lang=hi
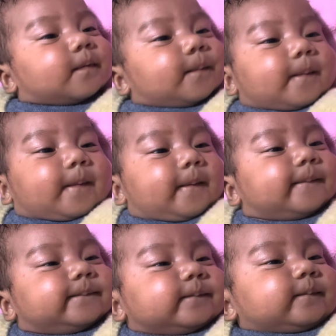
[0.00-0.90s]
की क्या है
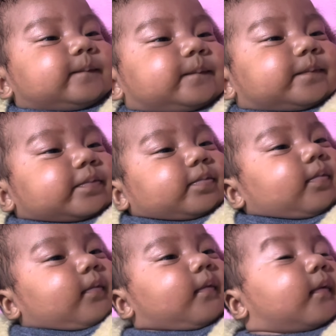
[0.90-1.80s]
न्यू
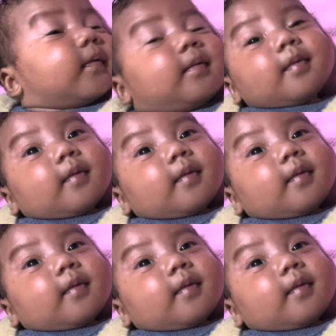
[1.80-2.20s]
दानी